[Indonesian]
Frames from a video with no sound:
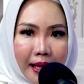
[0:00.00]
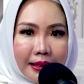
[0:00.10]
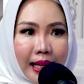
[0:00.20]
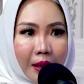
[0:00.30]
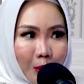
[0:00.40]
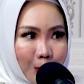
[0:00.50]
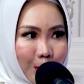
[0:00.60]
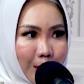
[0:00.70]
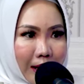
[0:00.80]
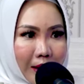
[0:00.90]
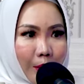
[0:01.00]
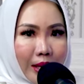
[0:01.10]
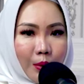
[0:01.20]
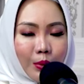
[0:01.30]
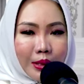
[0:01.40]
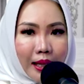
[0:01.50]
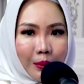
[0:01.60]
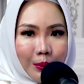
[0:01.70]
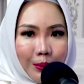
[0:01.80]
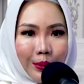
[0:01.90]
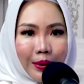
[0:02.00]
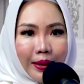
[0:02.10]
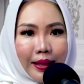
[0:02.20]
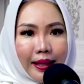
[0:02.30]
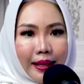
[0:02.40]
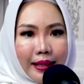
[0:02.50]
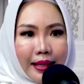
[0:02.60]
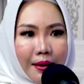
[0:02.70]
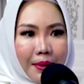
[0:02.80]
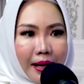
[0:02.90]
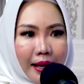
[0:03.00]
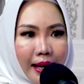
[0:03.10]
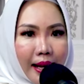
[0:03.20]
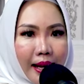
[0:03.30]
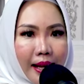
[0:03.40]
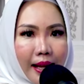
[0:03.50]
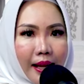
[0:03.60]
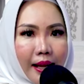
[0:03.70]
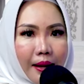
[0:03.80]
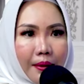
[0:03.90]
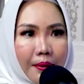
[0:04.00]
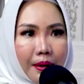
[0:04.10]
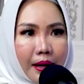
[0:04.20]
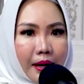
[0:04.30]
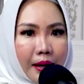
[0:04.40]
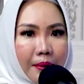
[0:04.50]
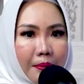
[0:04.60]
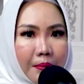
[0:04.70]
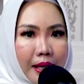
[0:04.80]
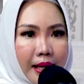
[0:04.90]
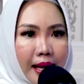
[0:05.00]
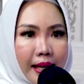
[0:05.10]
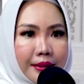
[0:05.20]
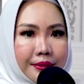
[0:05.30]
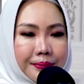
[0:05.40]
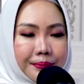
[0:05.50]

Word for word: satu atau IKU satu, yang mana uh, memberikan